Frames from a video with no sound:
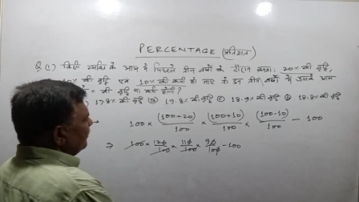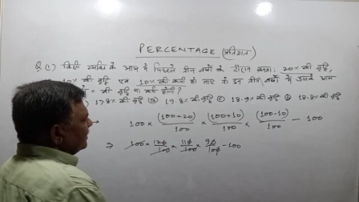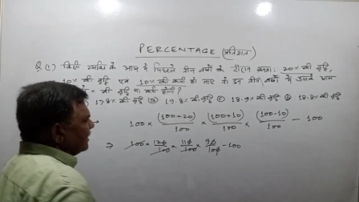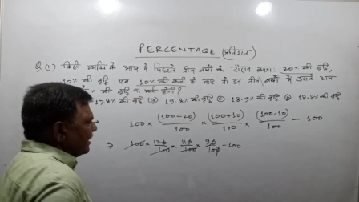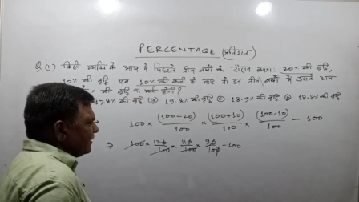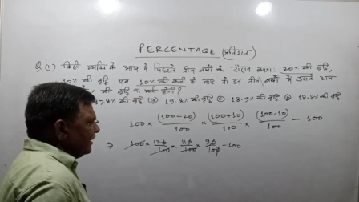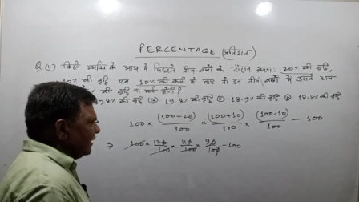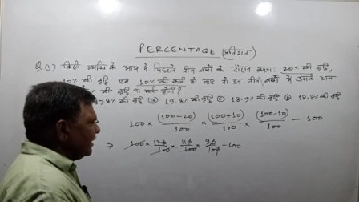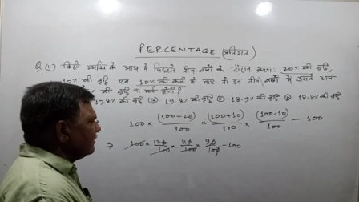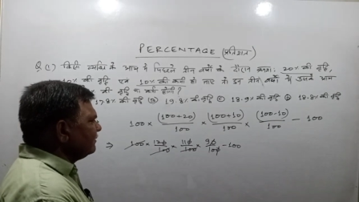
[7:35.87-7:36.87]
मत
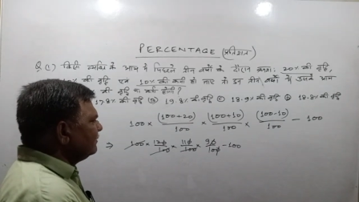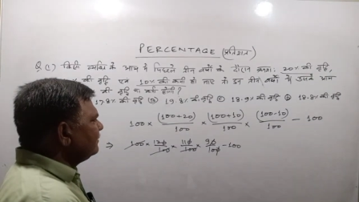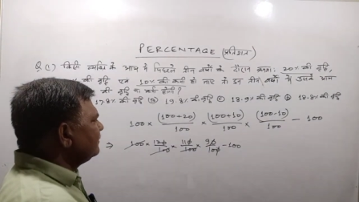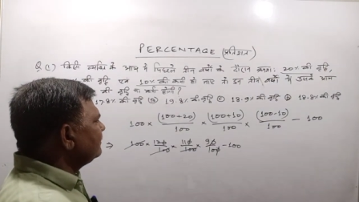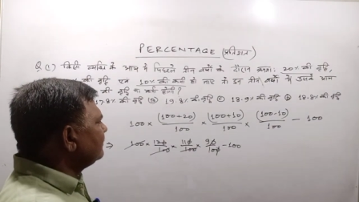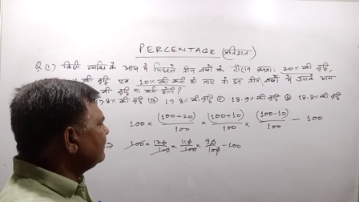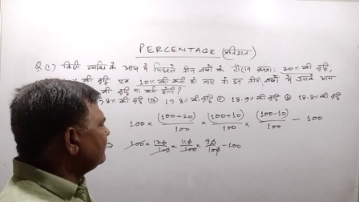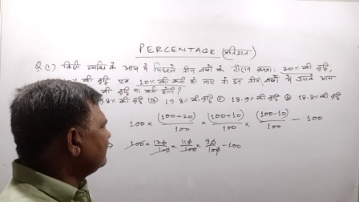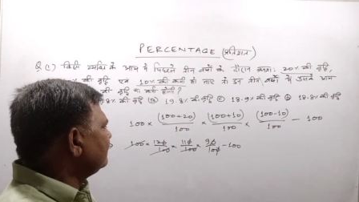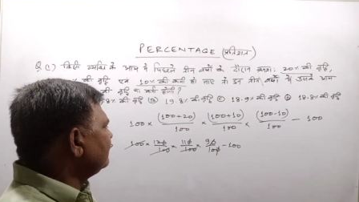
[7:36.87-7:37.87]
काटिएगा
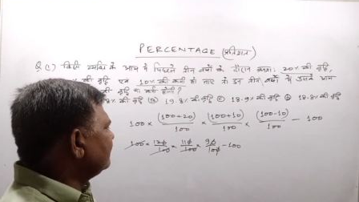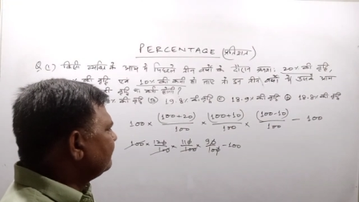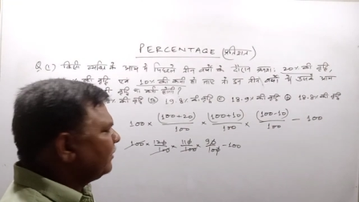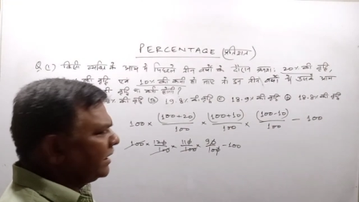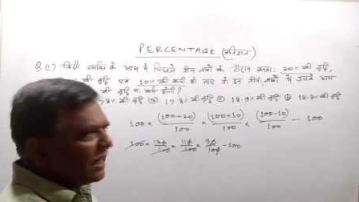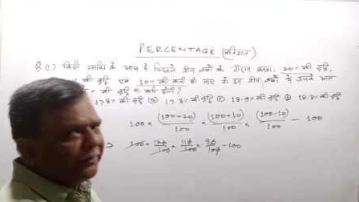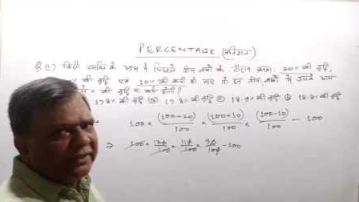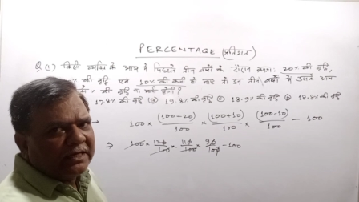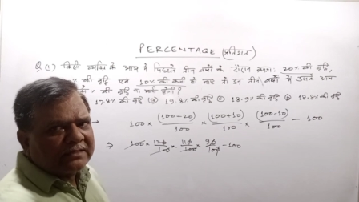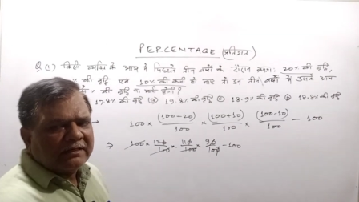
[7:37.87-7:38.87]
बटा में
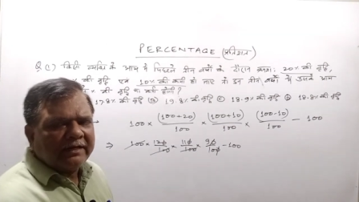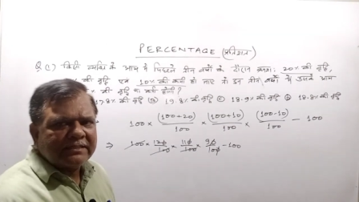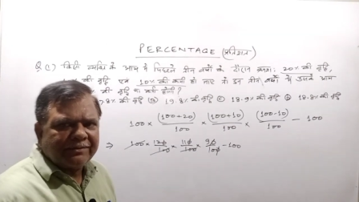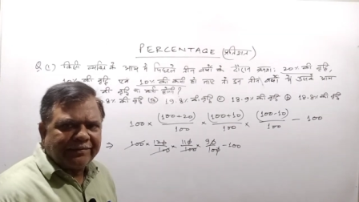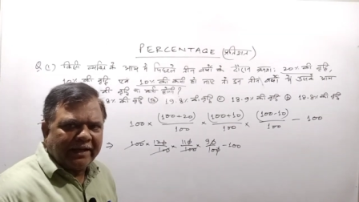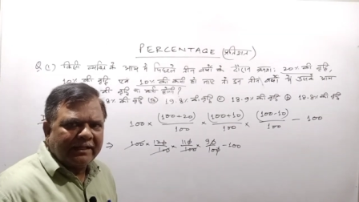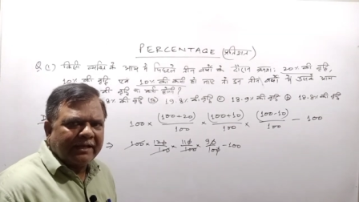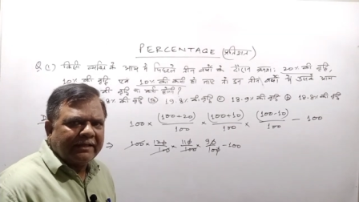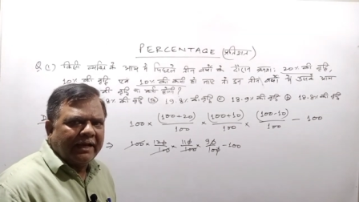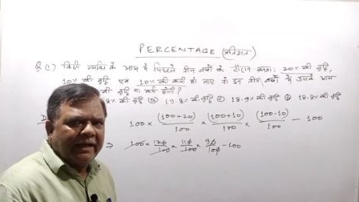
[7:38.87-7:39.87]
दस रहने से फ़ायदा
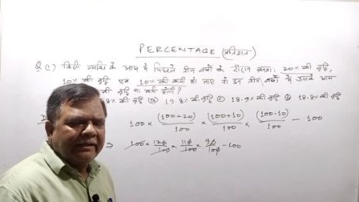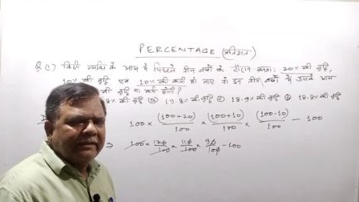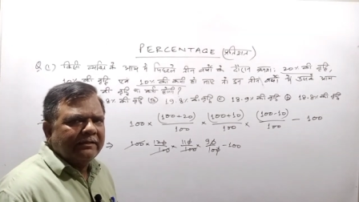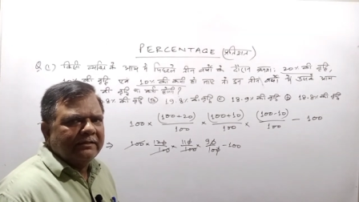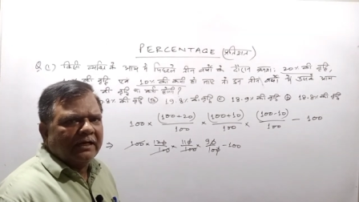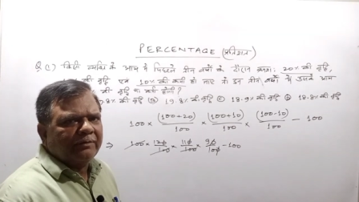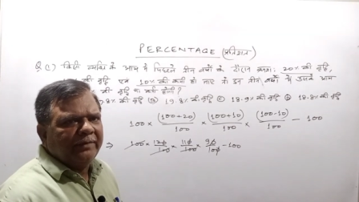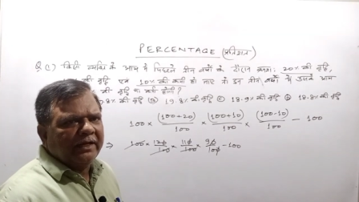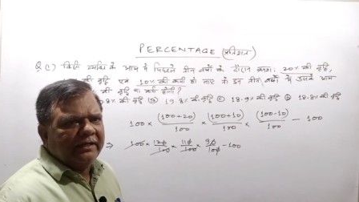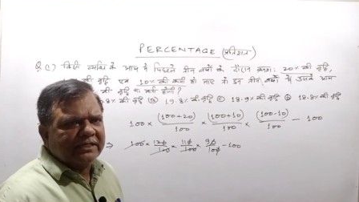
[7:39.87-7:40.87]
क्या है कि रिजल्ट
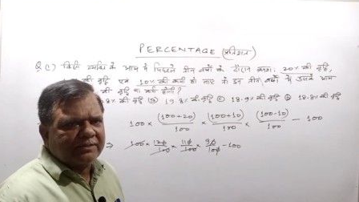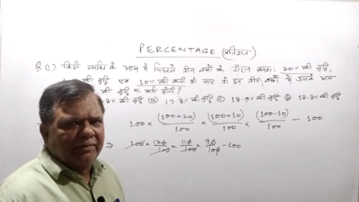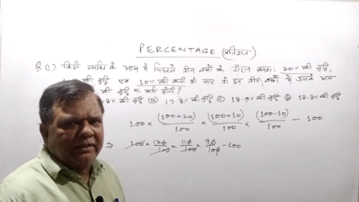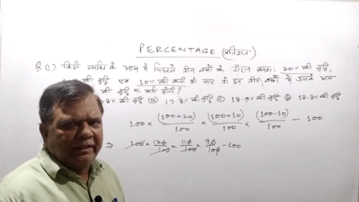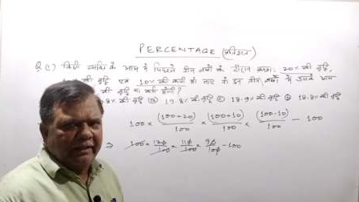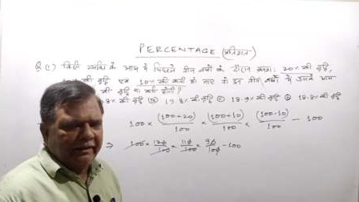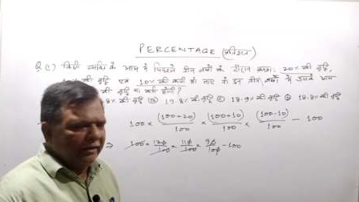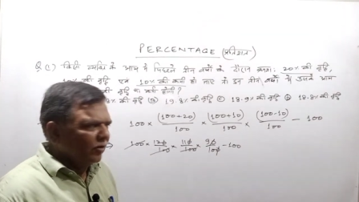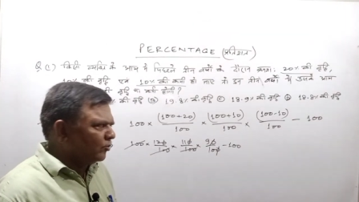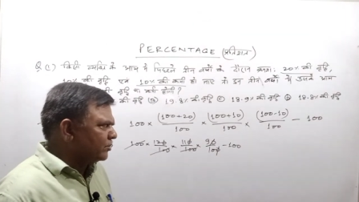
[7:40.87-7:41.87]
में एक डेसिमल दे देंगे
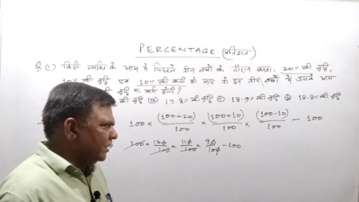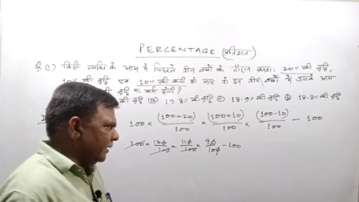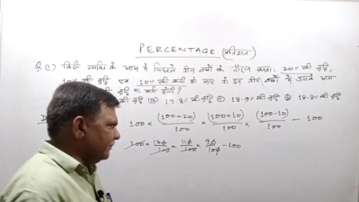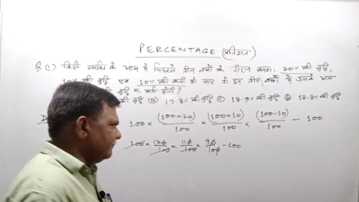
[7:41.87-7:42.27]
और कुछ नहीं